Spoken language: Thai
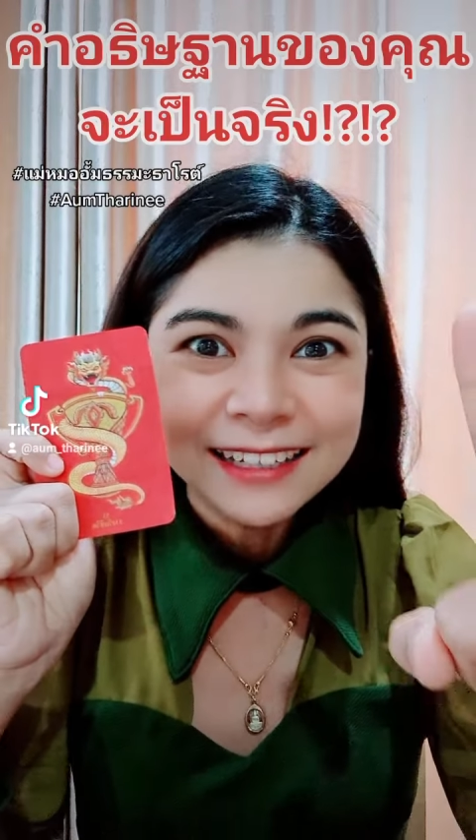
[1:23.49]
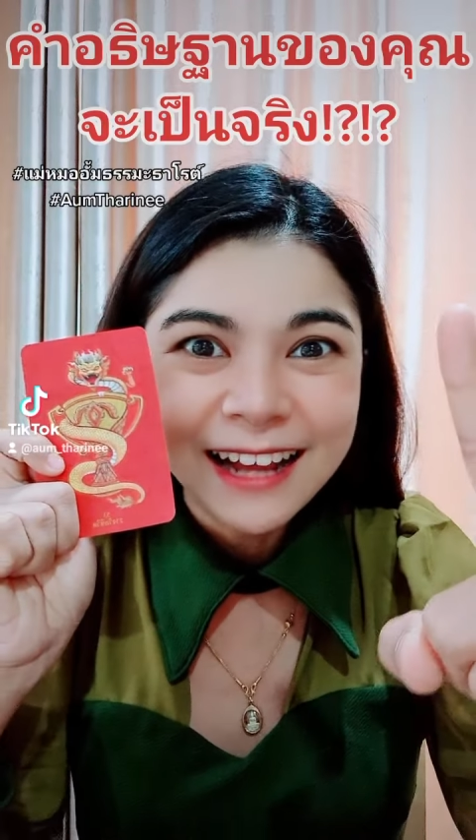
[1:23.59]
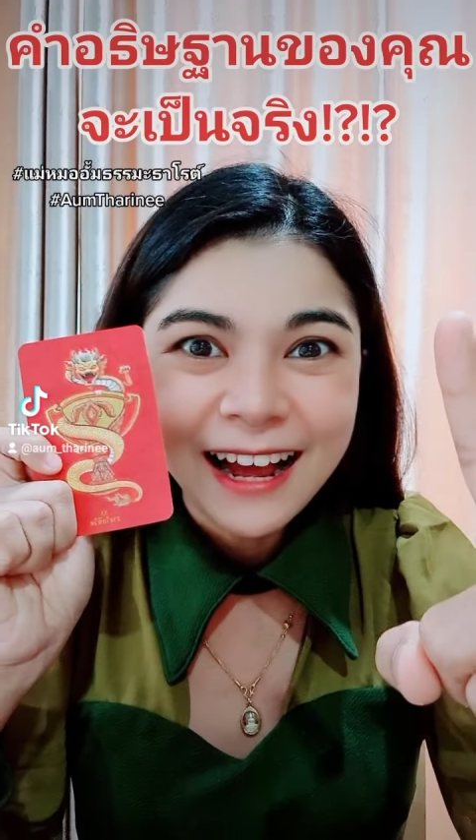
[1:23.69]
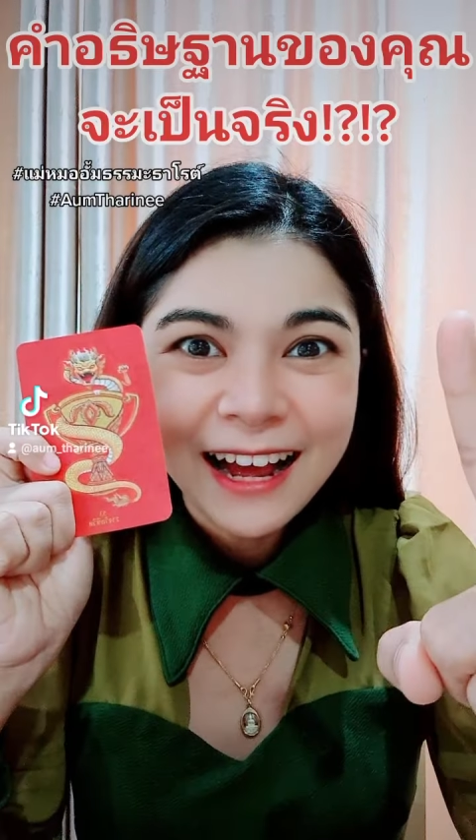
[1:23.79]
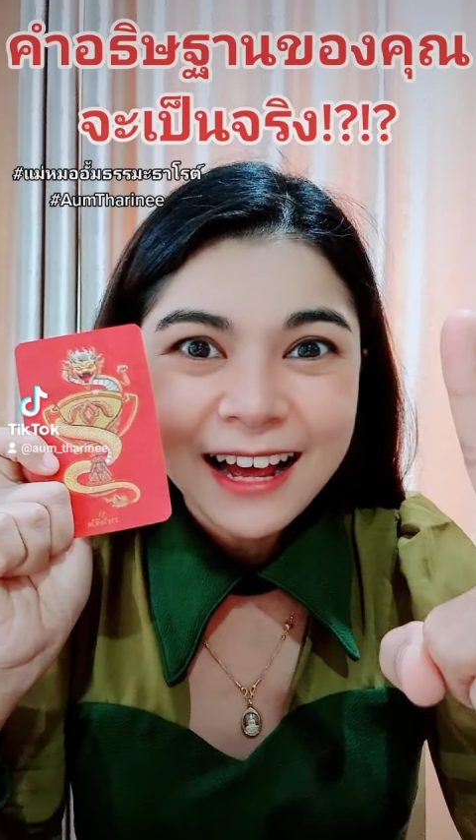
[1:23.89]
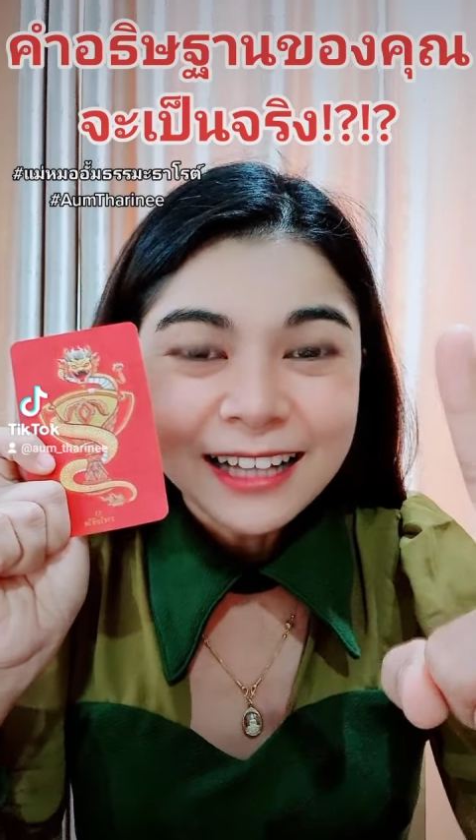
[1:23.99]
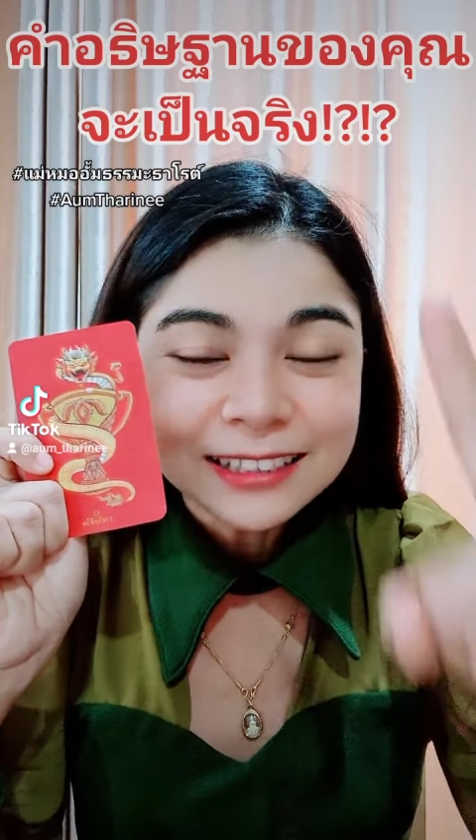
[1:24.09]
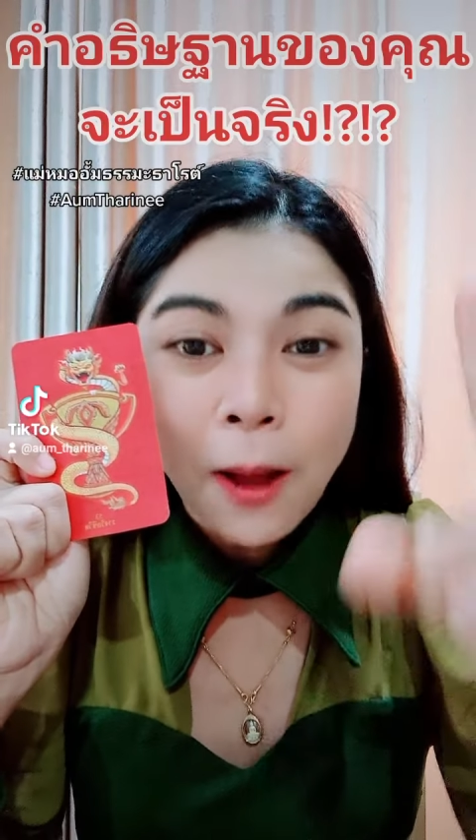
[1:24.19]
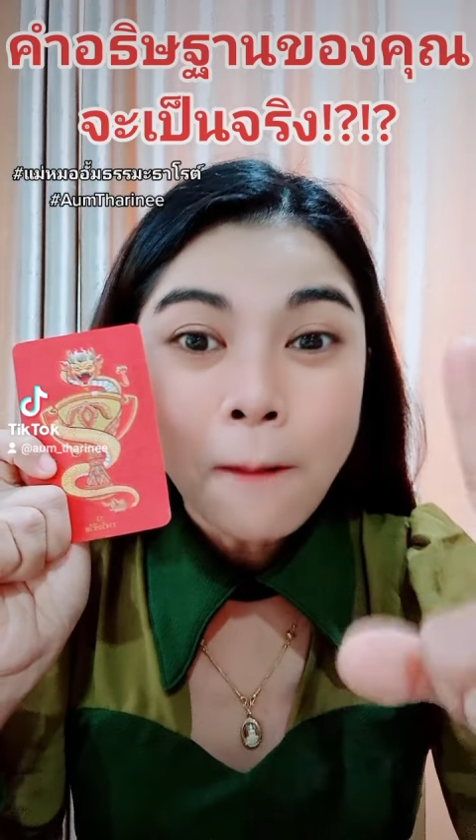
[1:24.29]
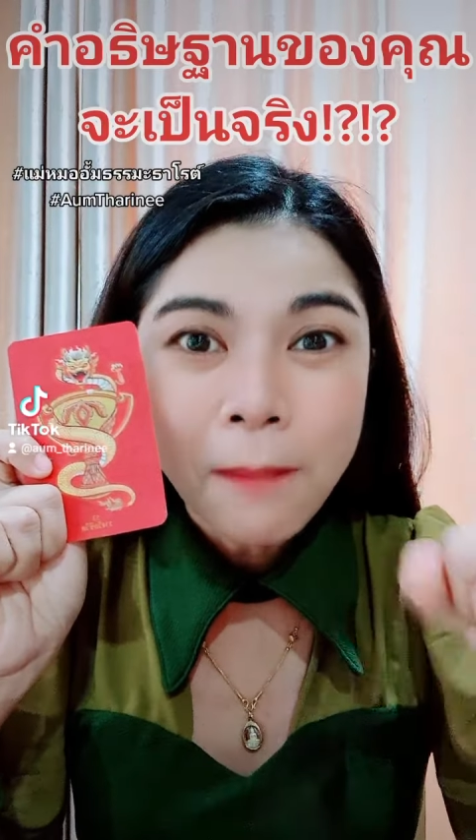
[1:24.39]
นะ
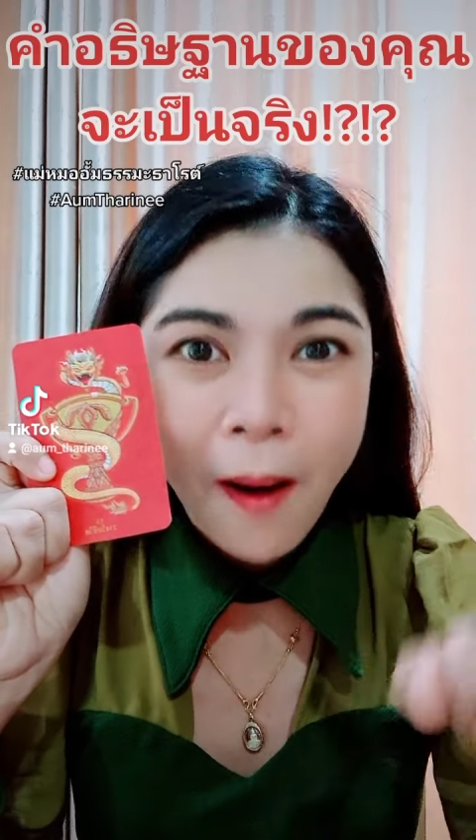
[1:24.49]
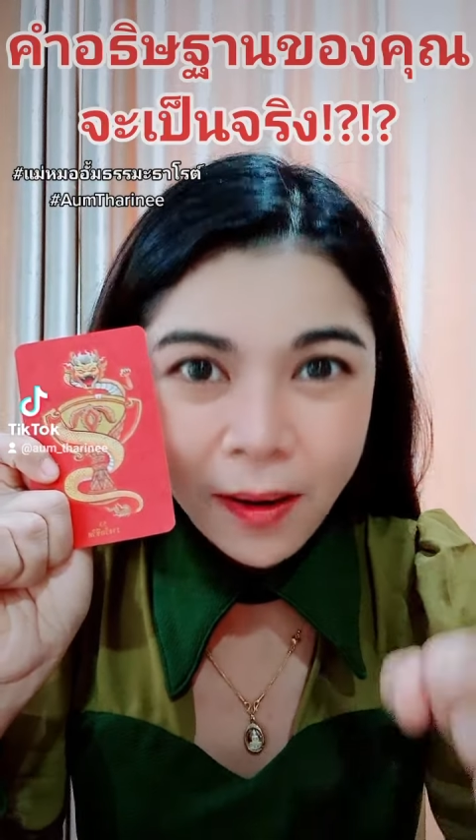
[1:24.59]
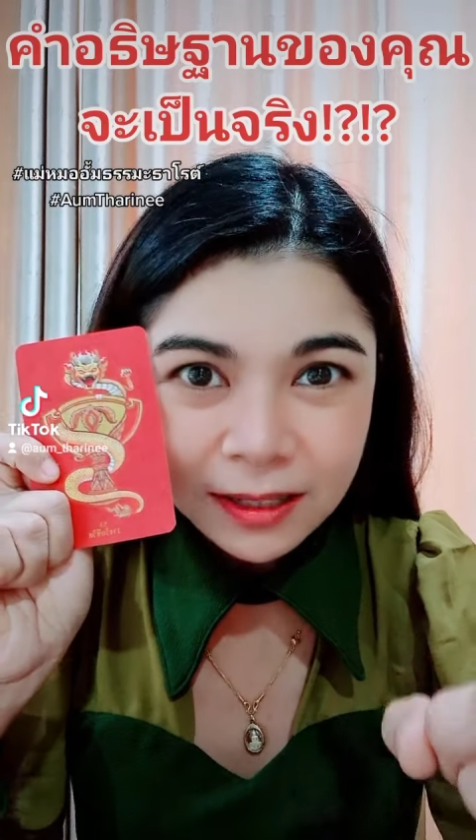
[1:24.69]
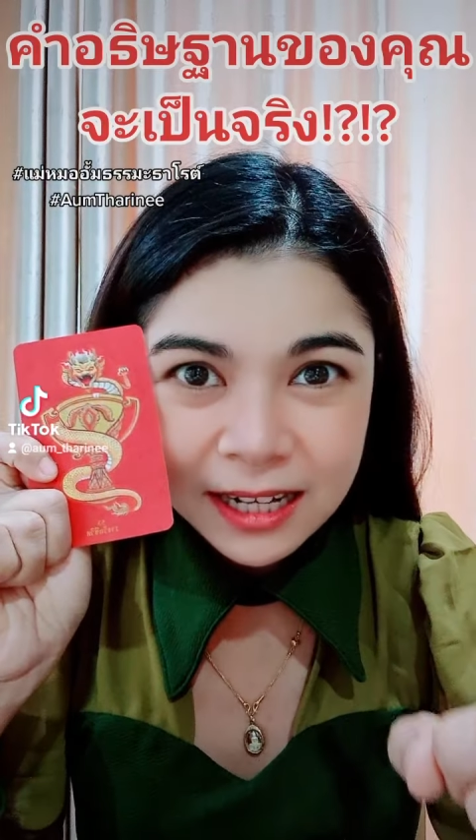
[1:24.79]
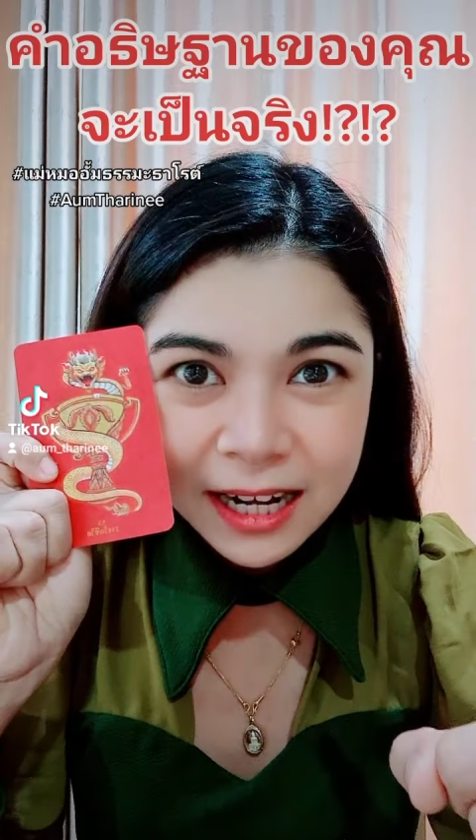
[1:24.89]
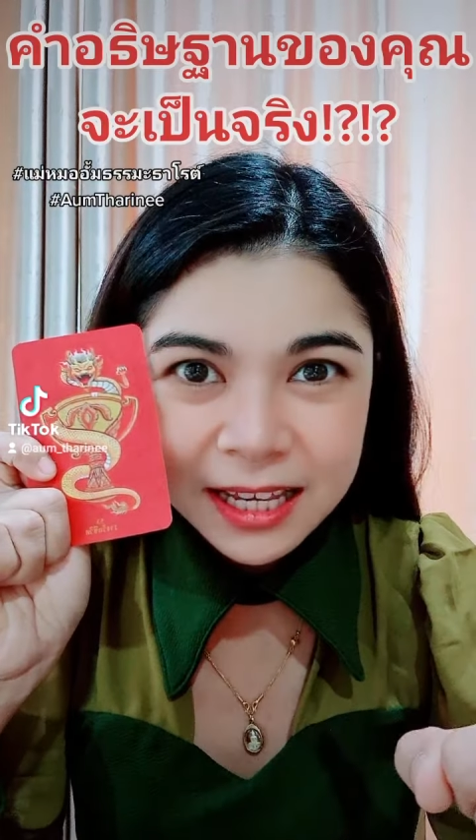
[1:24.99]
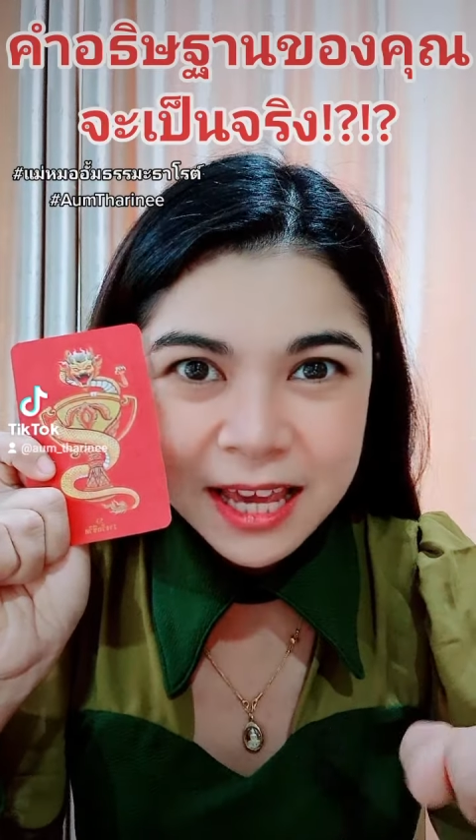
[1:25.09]
ต้องบอกเลย